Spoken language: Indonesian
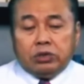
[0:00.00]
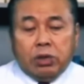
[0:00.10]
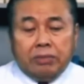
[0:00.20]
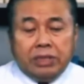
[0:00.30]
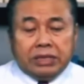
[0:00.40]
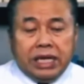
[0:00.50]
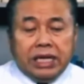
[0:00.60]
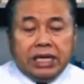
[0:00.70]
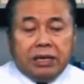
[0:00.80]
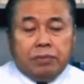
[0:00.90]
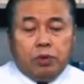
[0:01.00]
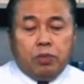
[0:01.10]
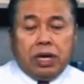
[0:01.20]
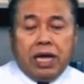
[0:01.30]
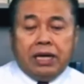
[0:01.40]
suami saya dengan
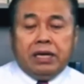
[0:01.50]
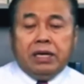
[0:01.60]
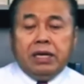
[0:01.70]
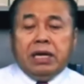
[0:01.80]
perempuan lain